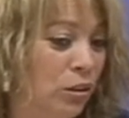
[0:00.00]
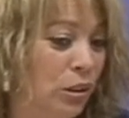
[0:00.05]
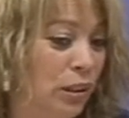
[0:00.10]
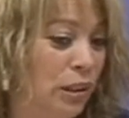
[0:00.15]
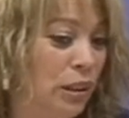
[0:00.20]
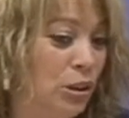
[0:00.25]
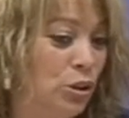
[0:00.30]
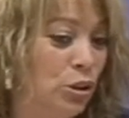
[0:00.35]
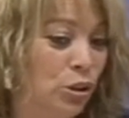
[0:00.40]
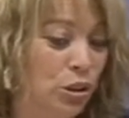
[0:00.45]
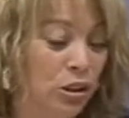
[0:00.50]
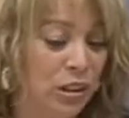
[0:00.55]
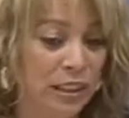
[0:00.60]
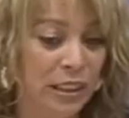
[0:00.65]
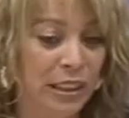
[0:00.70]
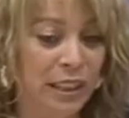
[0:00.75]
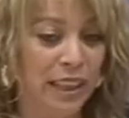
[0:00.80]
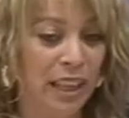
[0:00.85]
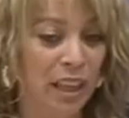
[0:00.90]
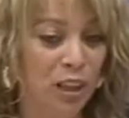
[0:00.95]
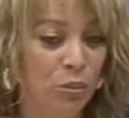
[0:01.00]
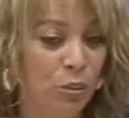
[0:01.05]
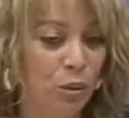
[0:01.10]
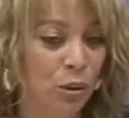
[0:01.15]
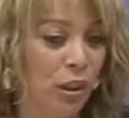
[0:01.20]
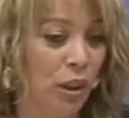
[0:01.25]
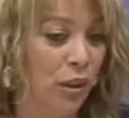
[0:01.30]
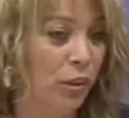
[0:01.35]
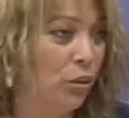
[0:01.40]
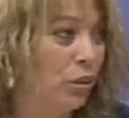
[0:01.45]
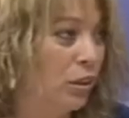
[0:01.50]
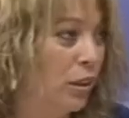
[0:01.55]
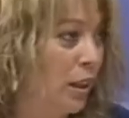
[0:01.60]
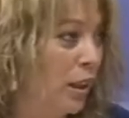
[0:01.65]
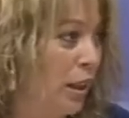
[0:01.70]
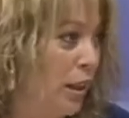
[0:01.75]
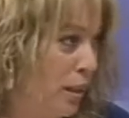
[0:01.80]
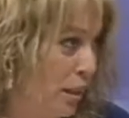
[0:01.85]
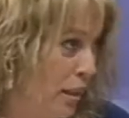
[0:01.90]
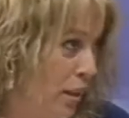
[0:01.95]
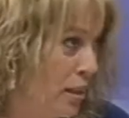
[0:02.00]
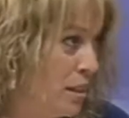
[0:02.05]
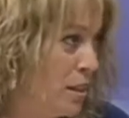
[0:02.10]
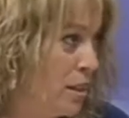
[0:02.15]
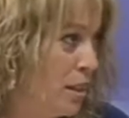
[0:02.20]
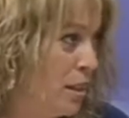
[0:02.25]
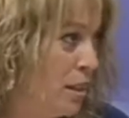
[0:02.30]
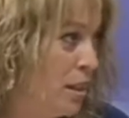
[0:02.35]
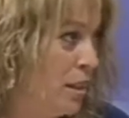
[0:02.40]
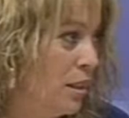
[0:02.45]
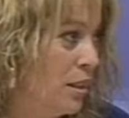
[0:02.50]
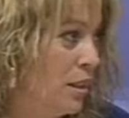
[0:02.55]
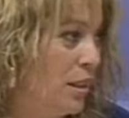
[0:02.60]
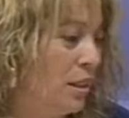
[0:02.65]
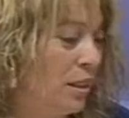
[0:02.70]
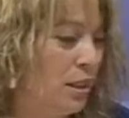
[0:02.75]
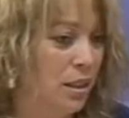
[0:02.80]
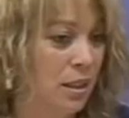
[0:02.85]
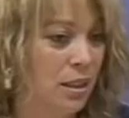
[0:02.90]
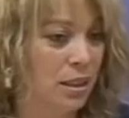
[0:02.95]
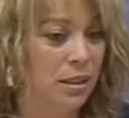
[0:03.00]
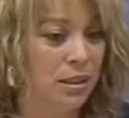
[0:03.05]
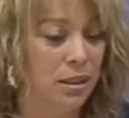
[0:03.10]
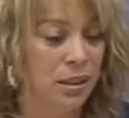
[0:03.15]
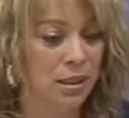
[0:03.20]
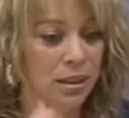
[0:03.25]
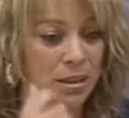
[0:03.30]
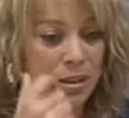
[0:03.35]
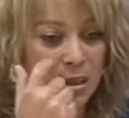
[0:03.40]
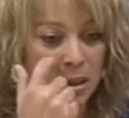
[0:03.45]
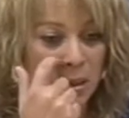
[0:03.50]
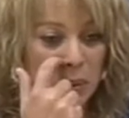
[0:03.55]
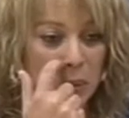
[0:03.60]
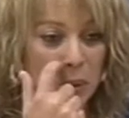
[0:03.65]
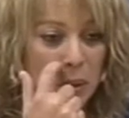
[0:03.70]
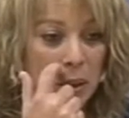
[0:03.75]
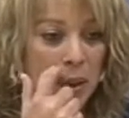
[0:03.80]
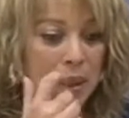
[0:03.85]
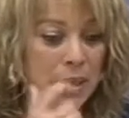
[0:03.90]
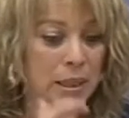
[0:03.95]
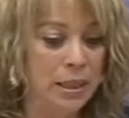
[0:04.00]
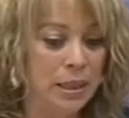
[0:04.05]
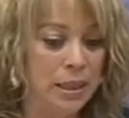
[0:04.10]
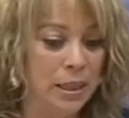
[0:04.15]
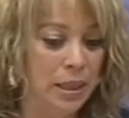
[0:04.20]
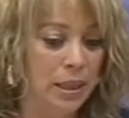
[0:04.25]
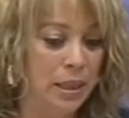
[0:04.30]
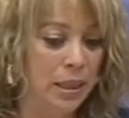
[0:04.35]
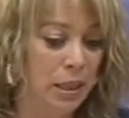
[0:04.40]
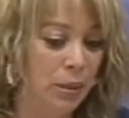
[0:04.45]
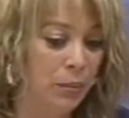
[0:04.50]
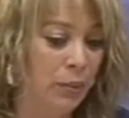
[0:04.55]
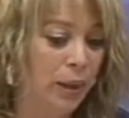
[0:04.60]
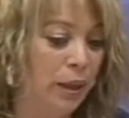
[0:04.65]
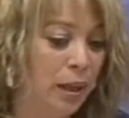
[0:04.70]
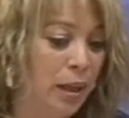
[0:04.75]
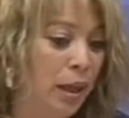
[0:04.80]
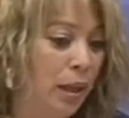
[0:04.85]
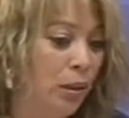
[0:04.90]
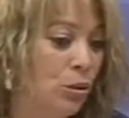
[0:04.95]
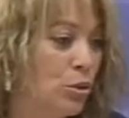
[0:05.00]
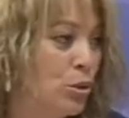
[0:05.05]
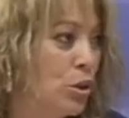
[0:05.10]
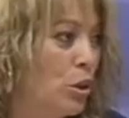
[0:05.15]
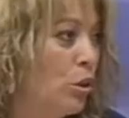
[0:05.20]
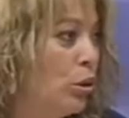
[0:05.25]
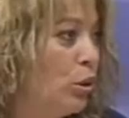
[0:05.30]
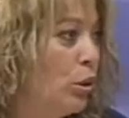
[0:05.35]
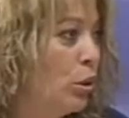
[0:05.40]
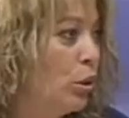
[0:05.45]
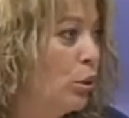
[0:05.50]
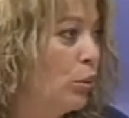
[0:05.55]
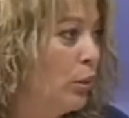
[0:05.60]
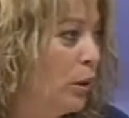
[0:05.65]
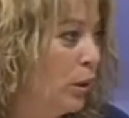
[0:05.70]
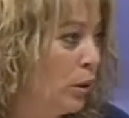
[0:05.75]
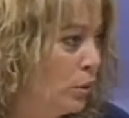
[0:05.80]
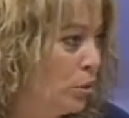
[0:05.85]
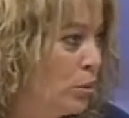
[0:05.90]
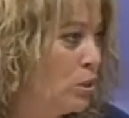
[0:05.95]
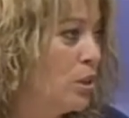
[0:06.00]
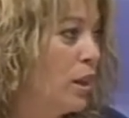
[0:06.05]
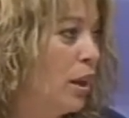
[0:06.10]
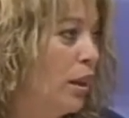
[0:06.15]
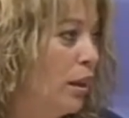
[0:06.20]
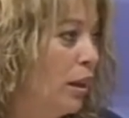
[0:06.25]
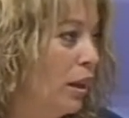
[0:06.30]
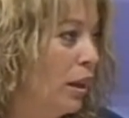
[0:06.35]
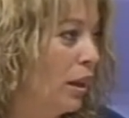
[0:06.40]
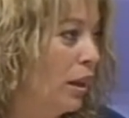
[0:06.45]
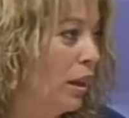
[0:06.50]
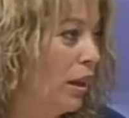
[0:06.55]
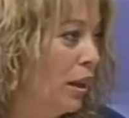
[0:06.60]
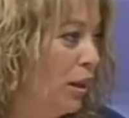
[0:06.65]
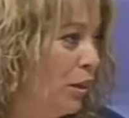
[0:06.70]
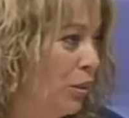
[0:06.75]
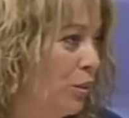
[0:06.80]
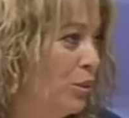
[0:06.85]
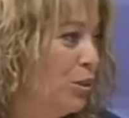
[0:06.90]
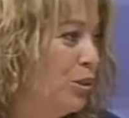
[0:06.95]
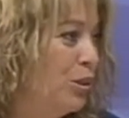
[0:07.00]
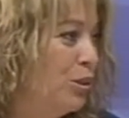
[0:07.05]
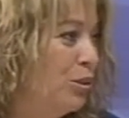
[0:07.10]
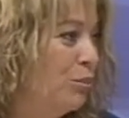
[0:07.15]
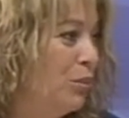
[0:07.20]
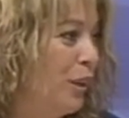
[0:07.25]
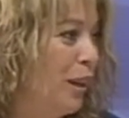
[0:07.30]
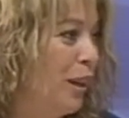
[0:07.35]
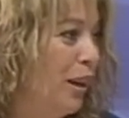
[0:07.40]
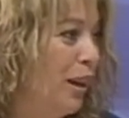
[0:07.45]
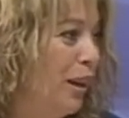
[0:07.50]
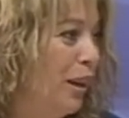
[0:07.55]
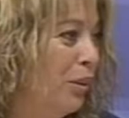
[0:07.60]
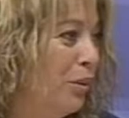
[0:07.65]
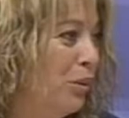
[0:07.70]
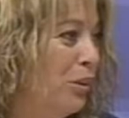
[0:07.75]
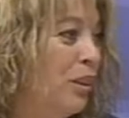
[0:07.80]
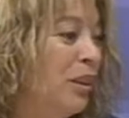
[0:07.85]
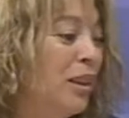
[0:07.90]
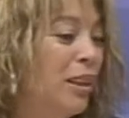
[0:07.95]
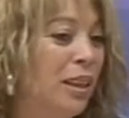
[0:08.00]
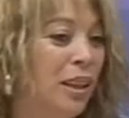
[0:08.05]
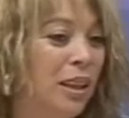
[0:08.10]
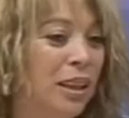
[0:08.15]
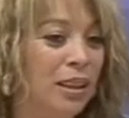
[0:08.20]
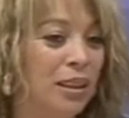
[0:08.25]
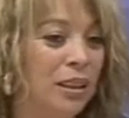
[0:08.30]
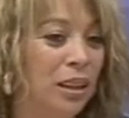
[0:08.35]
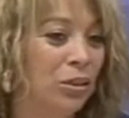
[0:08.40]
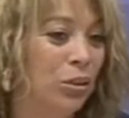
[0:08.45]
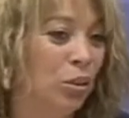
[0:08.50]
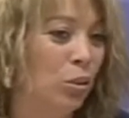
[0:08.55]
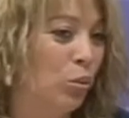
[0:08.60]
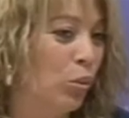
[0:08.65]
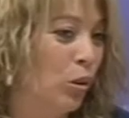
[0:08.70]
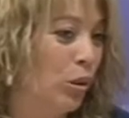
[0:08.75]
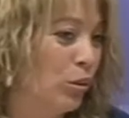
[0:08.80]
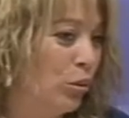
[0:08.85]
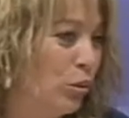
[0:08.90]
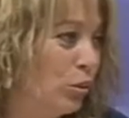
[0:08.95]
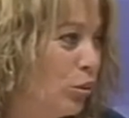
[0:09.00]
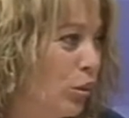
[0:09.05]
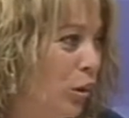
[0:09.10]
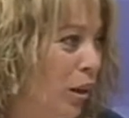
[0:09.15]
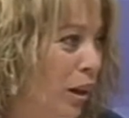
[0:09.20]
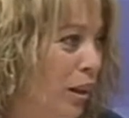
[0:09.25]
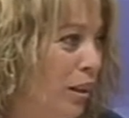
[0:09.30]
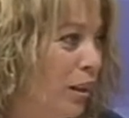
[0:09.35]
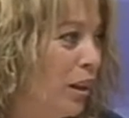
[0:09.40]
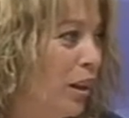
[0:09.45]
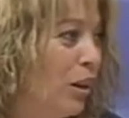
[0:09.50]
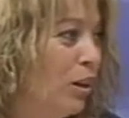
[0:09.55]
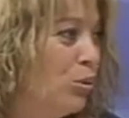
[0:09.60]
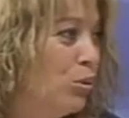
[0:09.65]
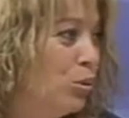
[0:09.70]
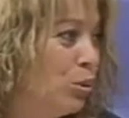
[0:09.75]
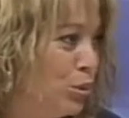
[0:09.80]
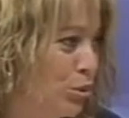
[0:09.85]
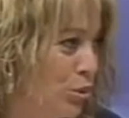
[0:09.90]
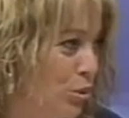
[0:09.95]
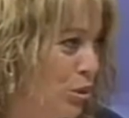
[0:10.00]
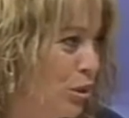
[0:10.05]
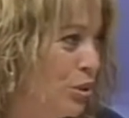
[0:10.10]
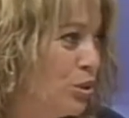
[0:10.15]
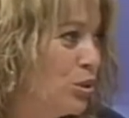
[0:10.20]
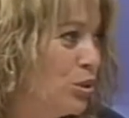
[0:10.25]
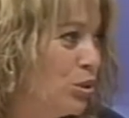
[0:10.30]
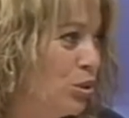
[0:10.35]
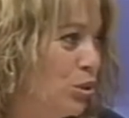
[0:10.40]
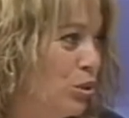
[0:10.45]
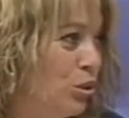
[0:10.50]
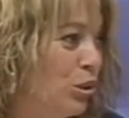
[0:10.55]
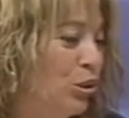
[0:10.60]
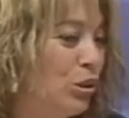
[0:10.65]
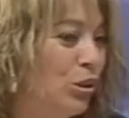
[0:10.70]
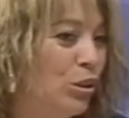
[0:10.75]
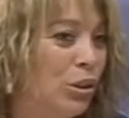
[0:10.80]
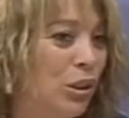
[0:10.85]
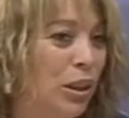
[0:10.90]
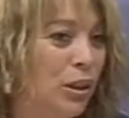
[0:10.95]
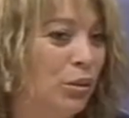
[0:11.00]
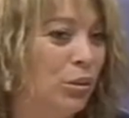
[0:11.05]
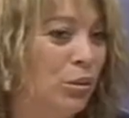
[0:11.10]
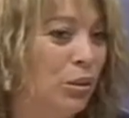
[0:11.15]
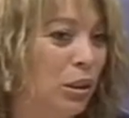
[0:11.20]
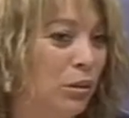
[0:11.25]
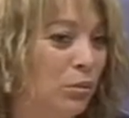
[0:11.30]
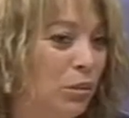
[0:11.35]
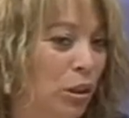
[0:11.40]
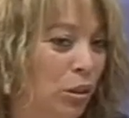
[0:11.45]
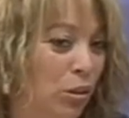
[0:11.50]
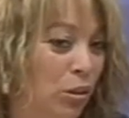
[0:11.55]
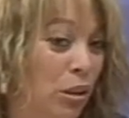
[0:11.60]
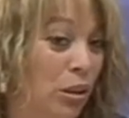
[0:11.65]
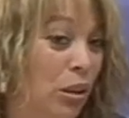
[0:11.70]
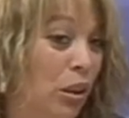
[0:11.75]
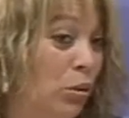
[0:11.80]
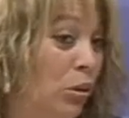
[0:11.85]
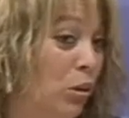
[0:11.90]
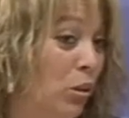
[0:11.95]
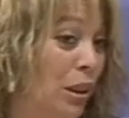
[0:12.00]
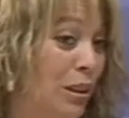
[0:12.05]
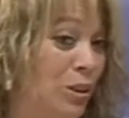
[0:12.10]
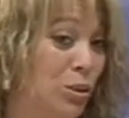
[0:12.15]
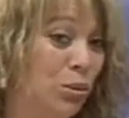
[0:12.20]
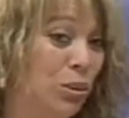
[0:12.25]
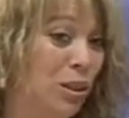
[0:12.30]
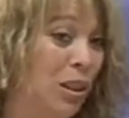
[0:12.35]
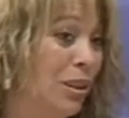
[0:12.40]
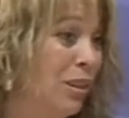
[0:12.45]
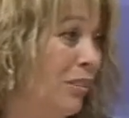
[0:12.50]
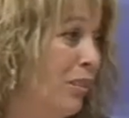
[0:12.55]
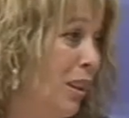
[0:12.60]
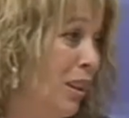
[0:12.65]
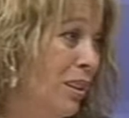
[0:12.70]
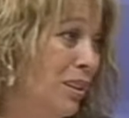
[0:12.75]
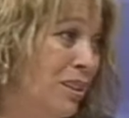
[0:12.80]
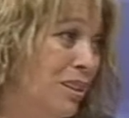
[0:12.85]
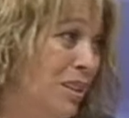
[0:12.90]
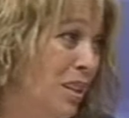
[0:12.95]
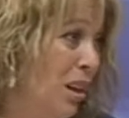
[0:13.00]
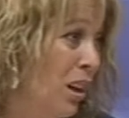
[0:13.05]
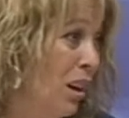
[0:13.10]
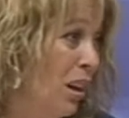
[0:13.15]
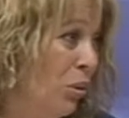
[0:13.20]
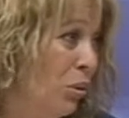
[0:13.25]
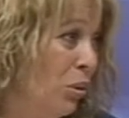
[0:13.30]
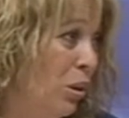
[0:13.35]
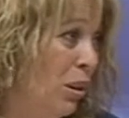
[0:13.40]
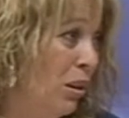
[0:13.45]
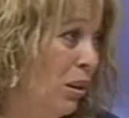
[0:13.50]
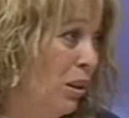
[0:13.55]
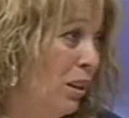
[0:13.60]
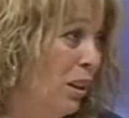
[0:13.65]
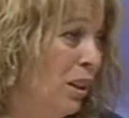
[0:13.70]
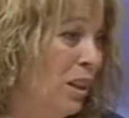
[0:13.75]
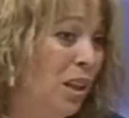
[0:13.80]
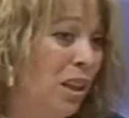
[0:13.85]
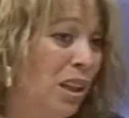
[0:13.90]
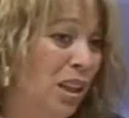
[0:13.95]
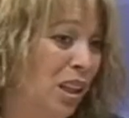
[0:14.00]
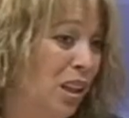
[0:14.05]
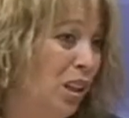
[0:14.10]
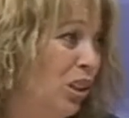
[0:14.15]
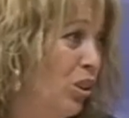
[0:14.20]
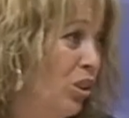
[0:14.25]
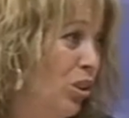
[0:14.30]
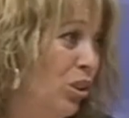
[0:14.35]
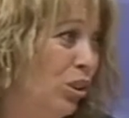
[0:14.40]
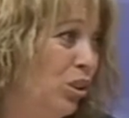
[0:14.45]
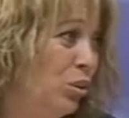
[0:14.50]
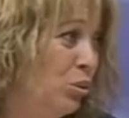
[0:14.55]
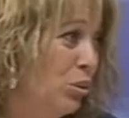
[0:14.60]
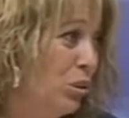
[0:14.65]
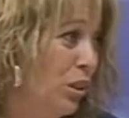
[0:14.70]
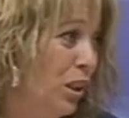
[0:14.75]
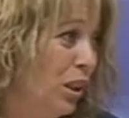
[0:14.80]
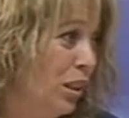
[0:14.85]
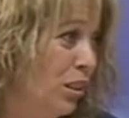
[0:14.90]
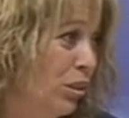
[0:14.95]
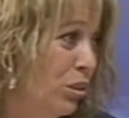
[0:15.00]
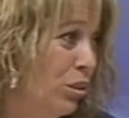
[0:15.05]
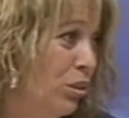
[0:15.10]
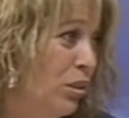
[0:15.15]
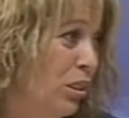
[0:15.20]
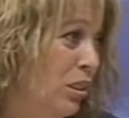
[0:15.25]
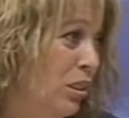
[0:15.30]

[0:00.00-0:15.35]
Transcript: De hecho, el borrador de las tasas de, residuos eh, iba a ir al Consejo de Gobierno y se ha mm. dejado parado en tanto cuando no haya un consenso con los ayuntamientos. Desde luego, las subidas deberían de ser graduales y no de mm. un tajo